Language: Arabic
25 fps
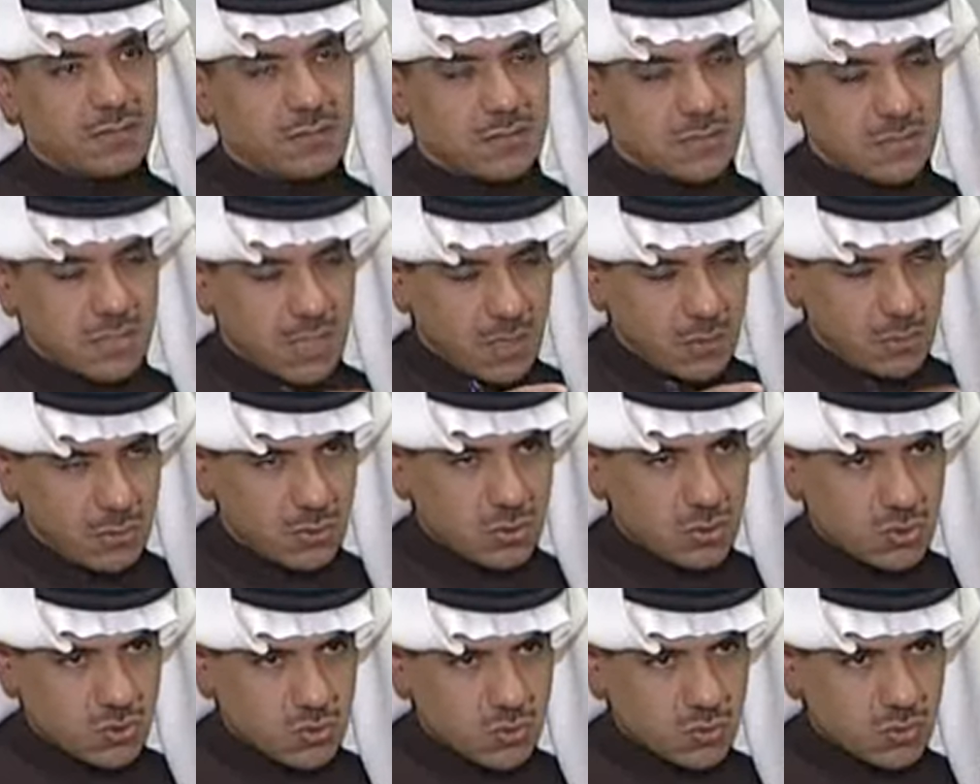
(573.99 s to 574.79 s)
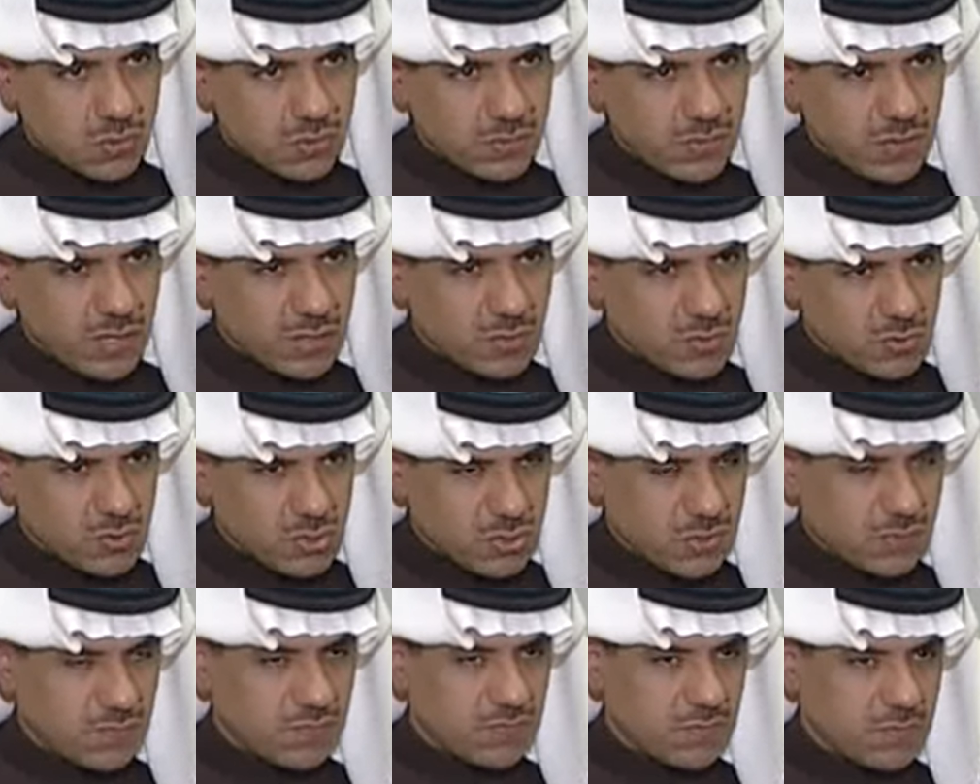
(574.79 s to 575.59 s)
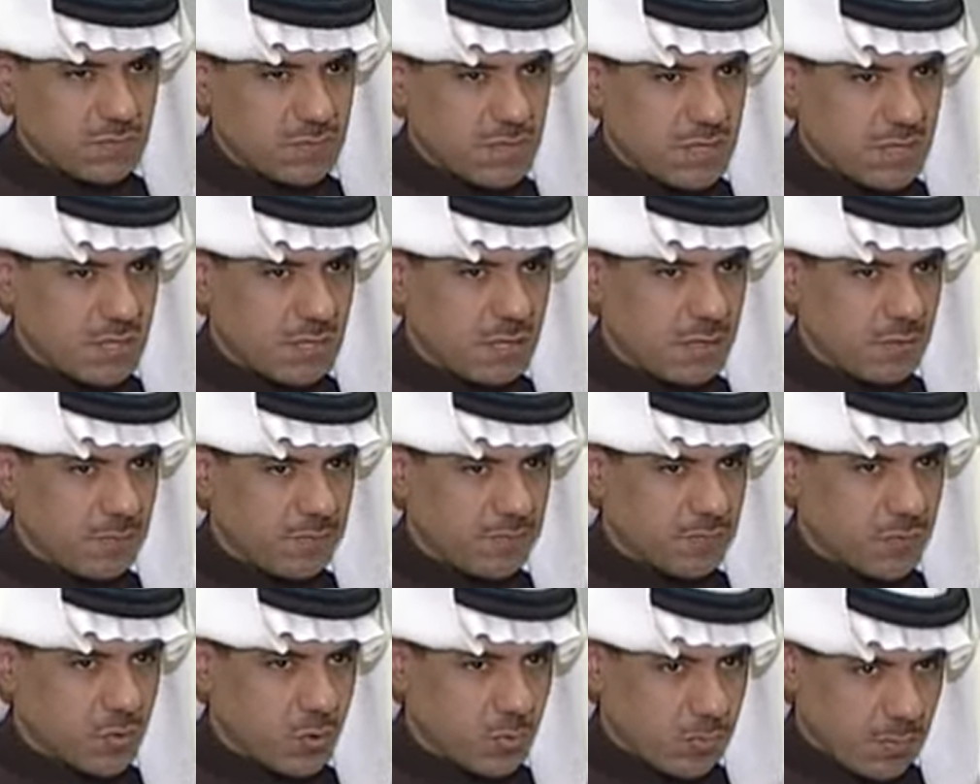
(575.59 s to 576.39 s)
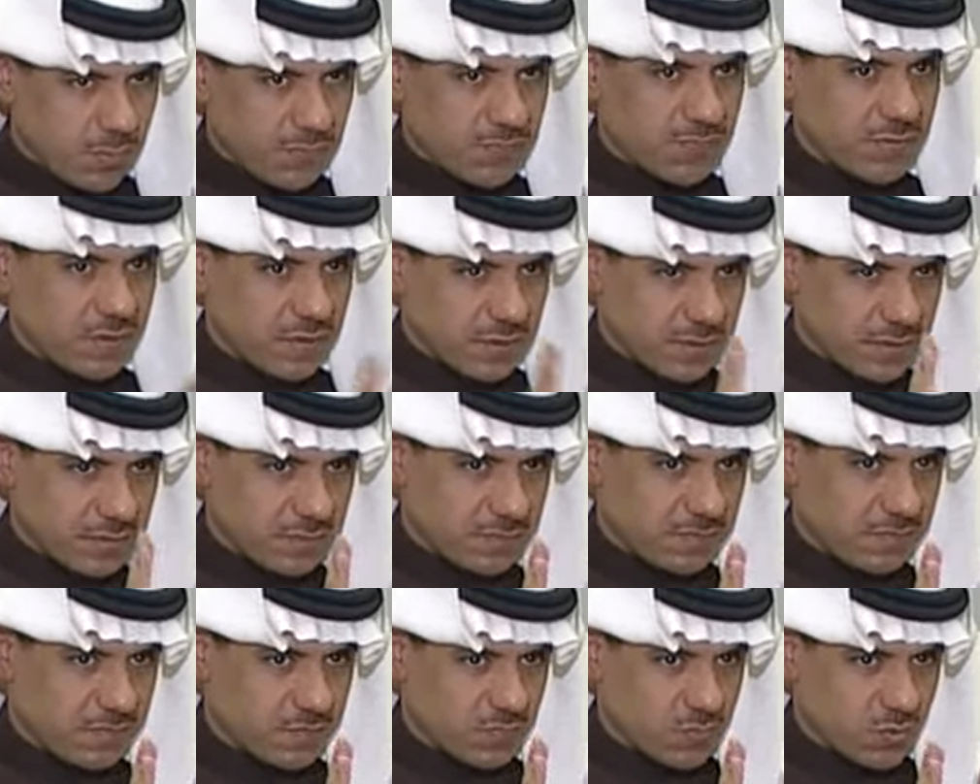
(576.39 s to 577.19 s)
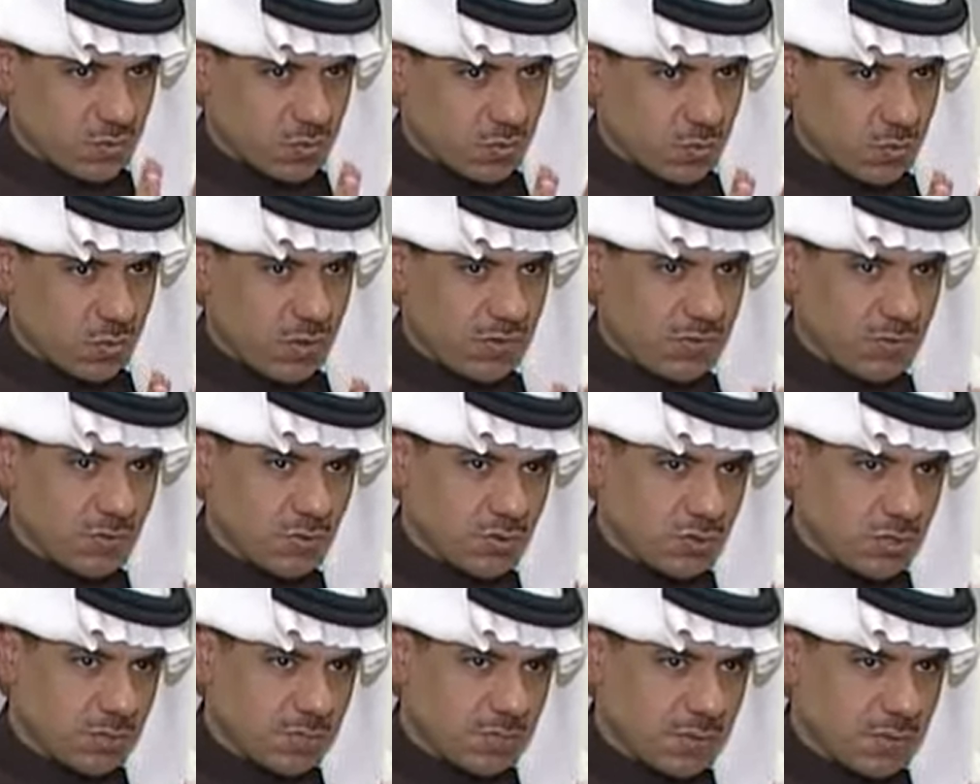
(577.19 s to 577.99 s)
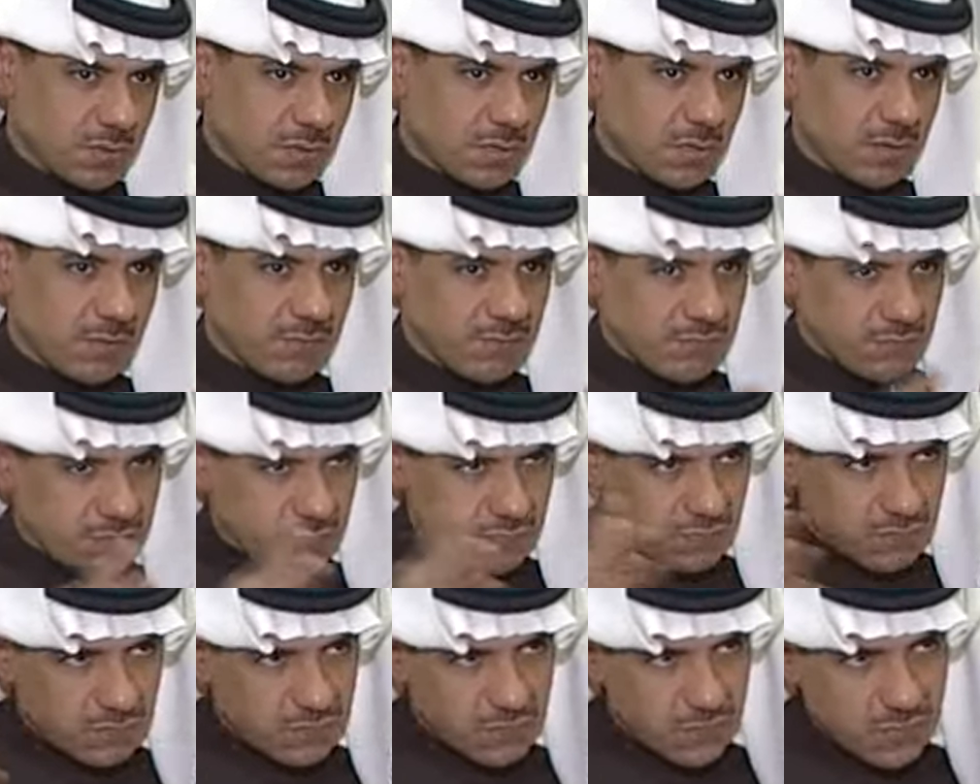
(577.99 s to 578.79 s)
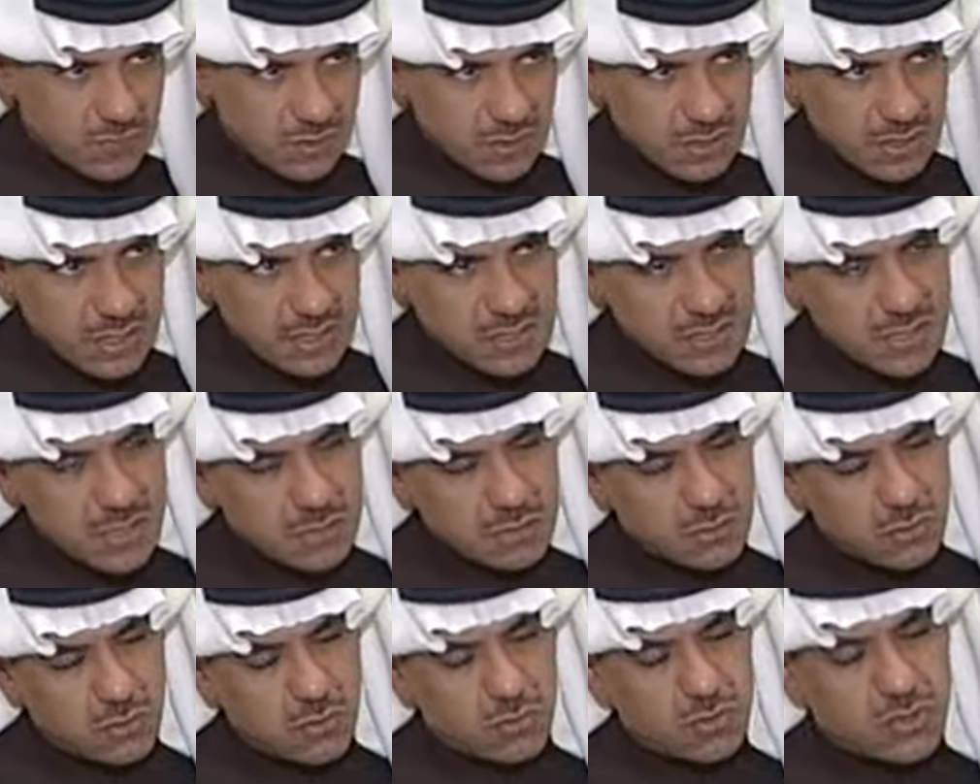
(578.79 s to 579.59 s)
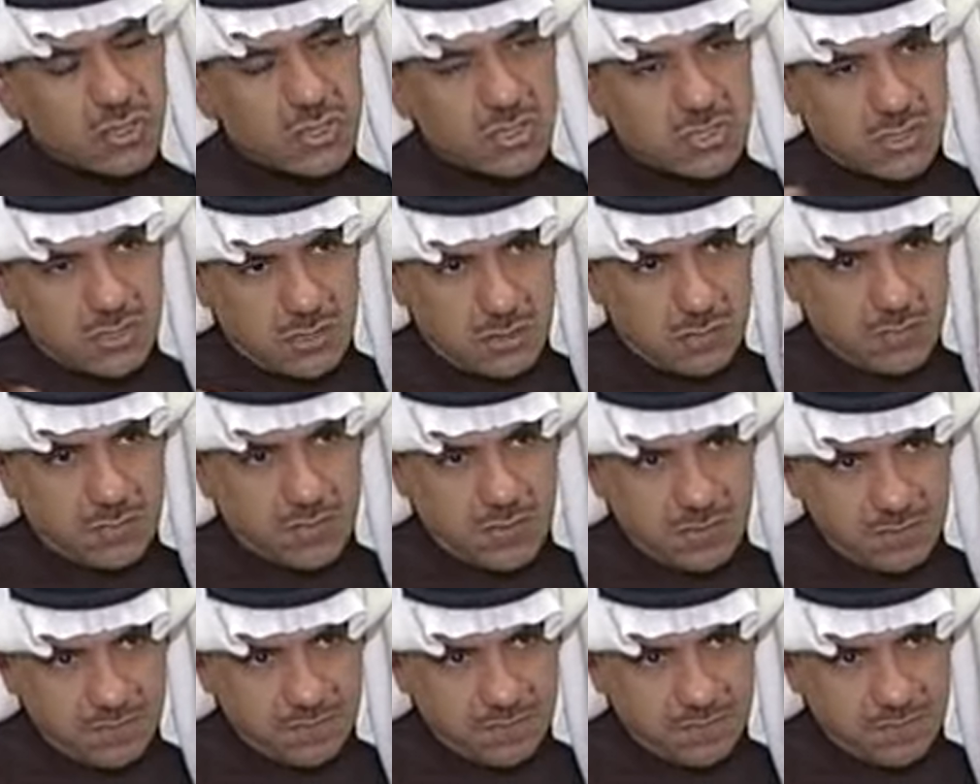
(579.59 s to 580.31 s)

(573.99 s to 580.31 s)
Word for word: تداول السوق 93% هم افراد صح وهذا يعتبر في القياسات انه شيء سلبي